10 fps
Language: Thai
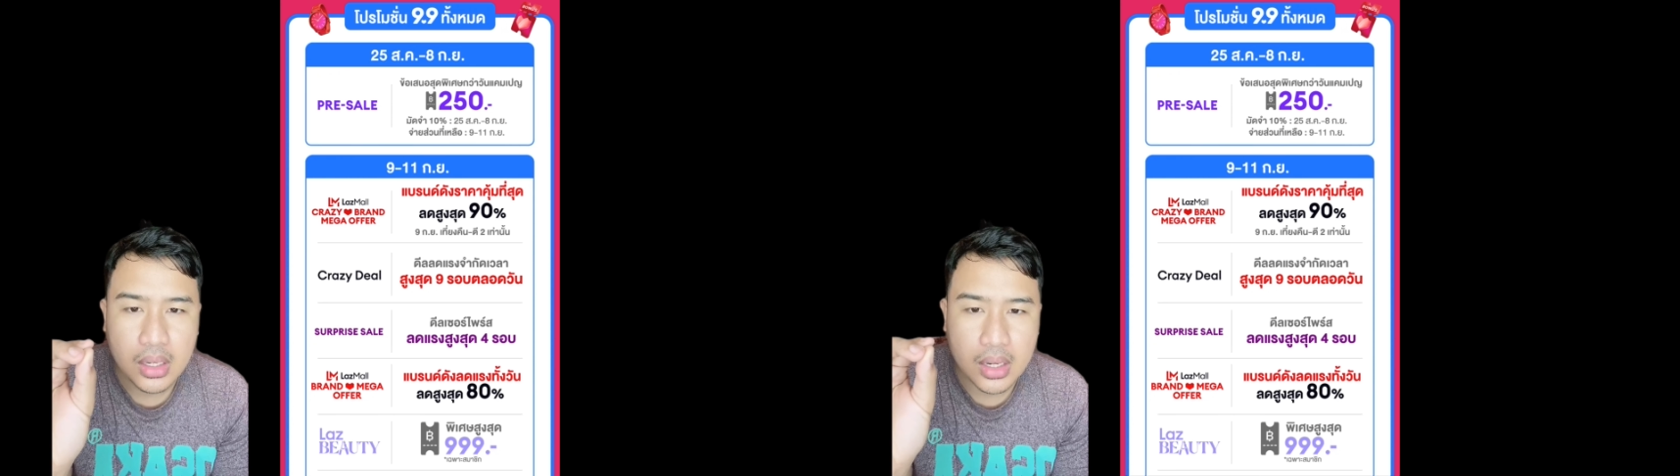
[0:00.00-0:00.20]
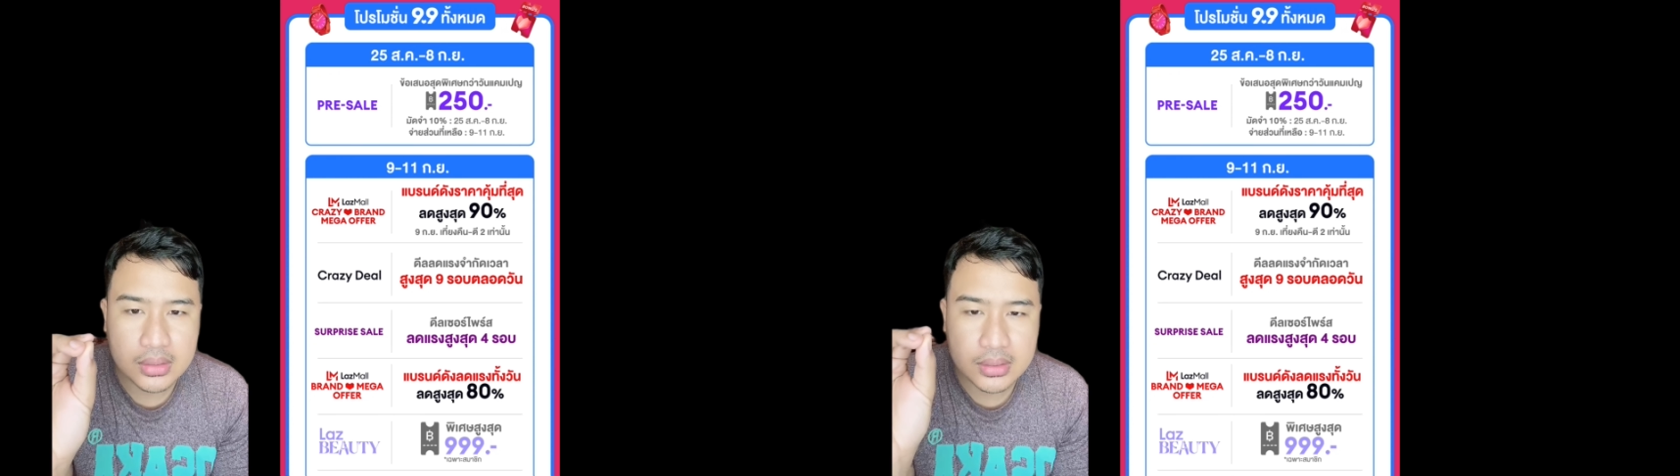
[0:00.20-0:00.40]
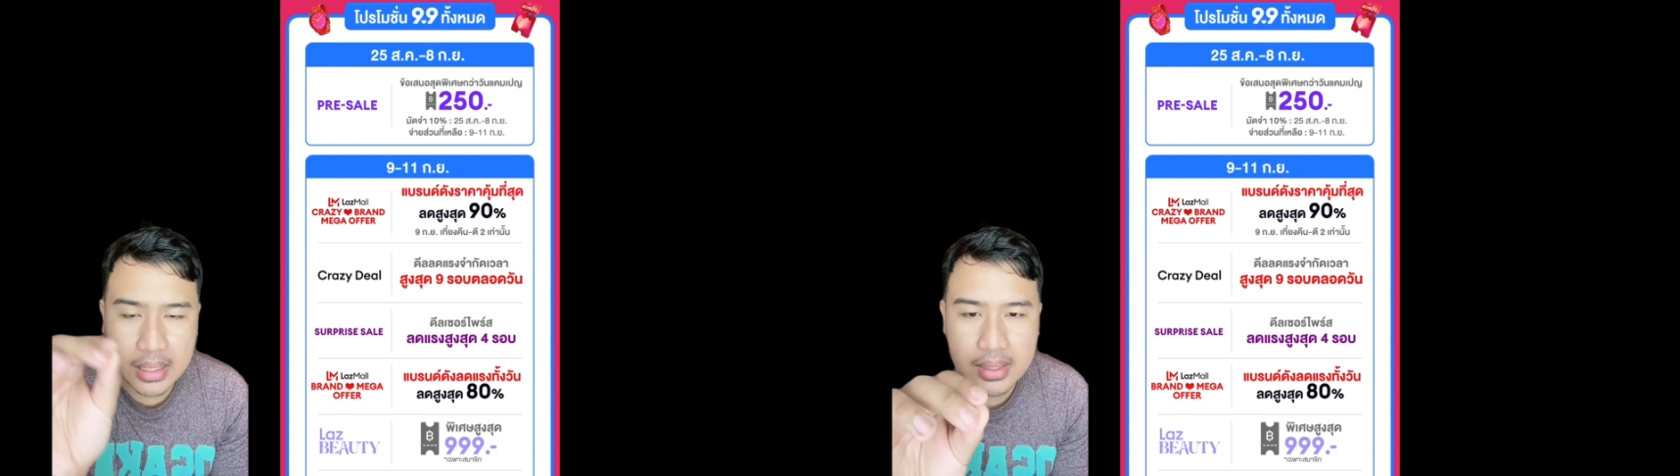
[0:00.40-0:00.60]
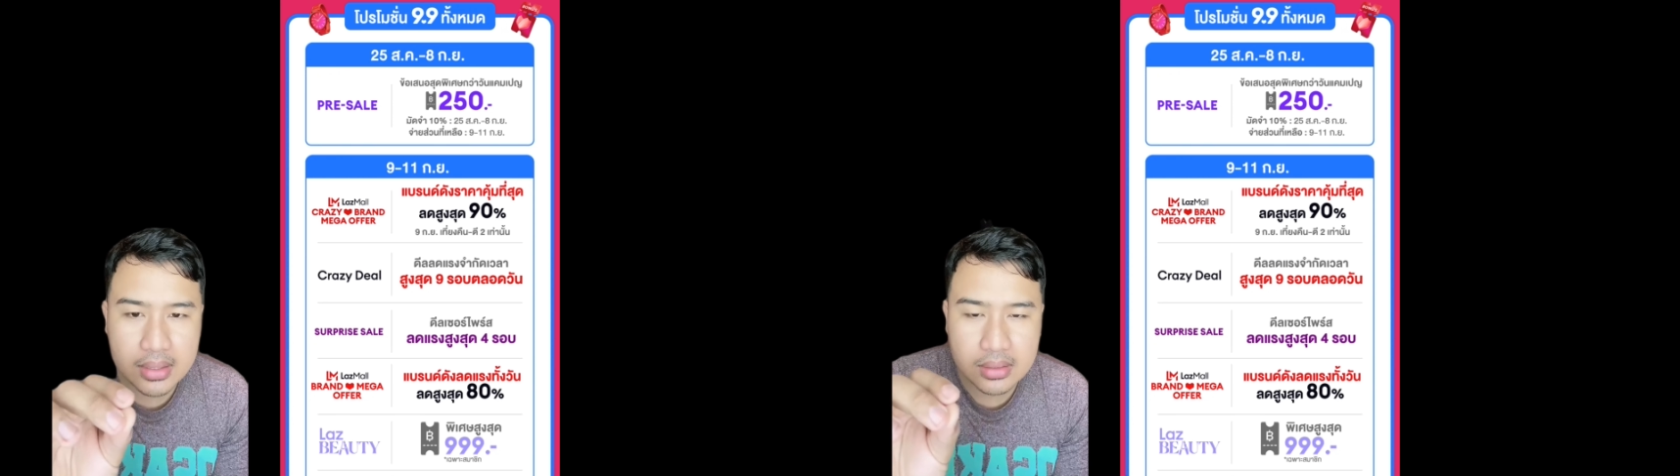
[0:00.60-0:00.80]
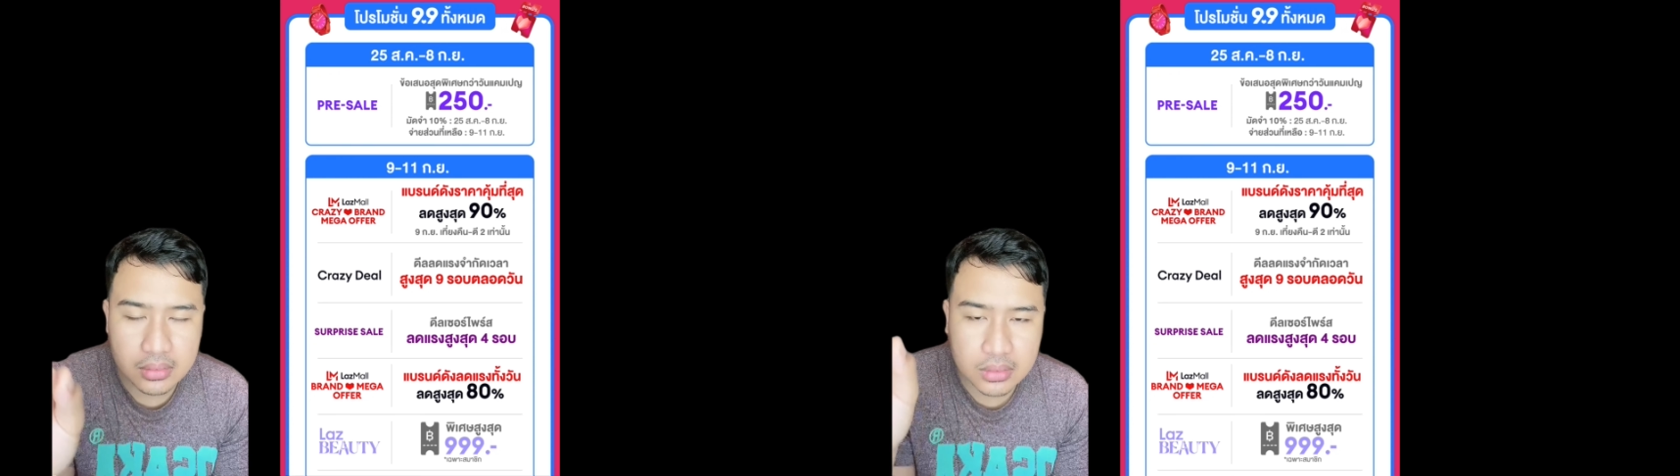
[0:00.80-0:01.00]
อาจจะจ่ายตังค์
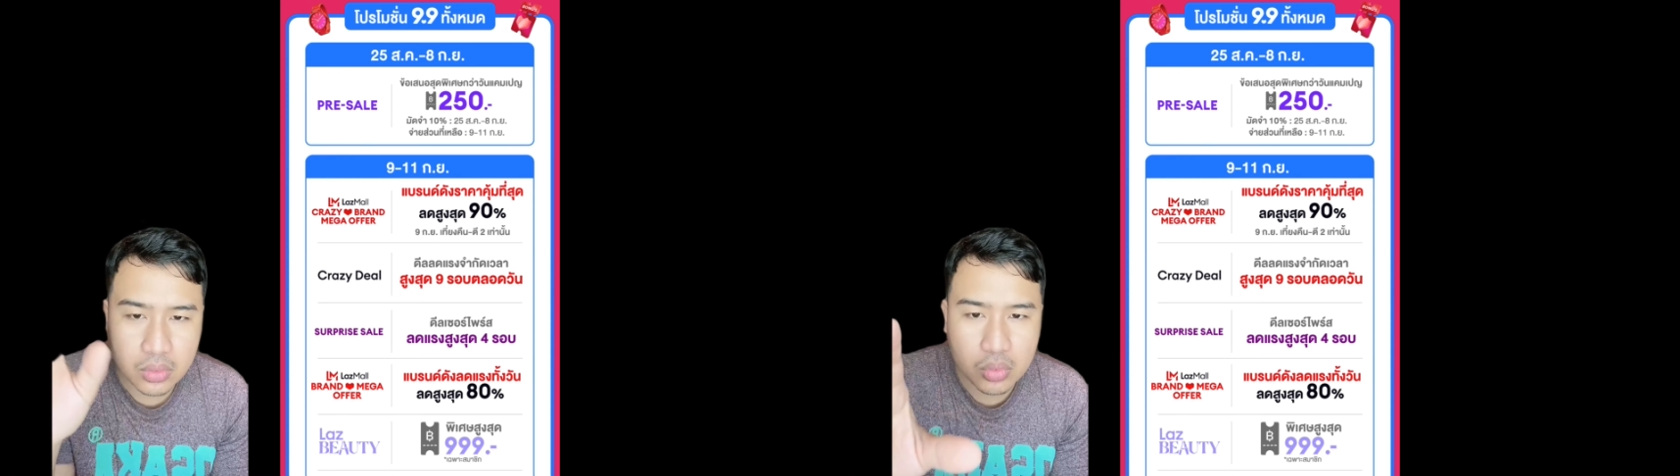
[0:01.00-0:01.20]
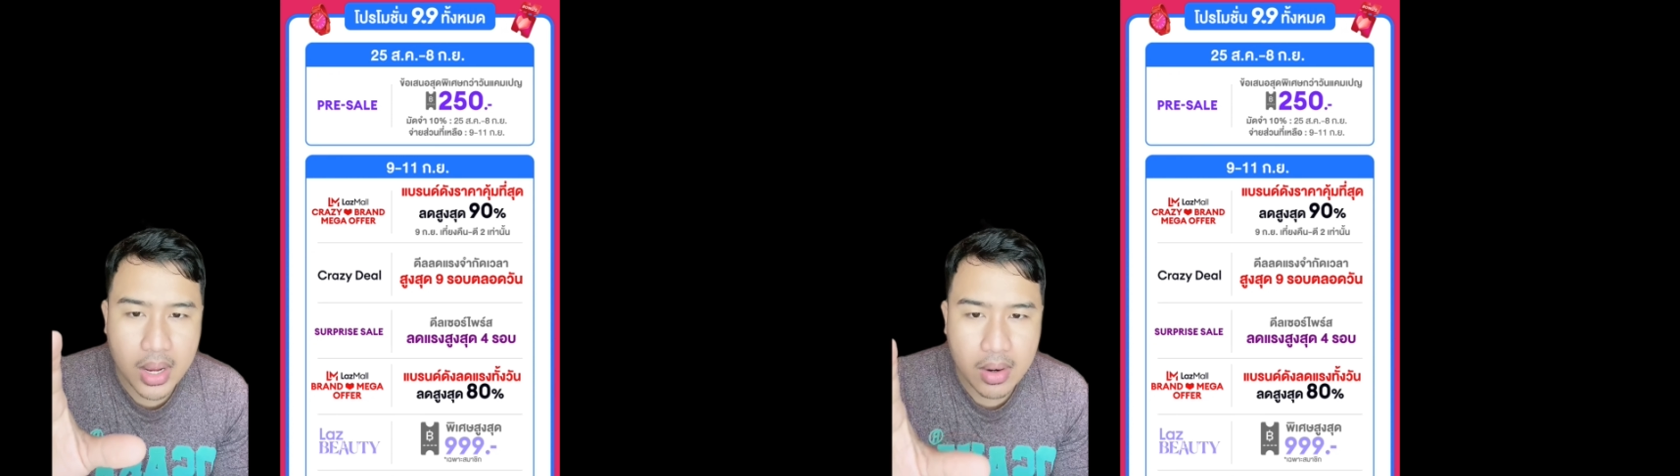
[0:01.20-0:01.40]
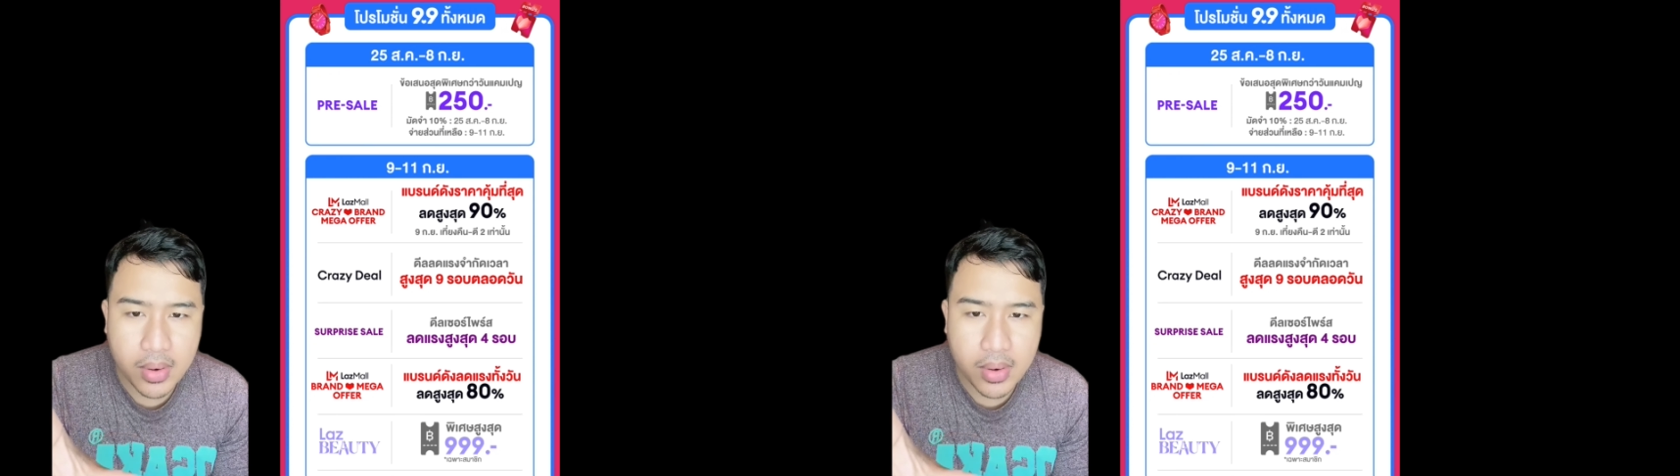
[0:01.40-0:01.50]
เนี่ยก็จะดูได้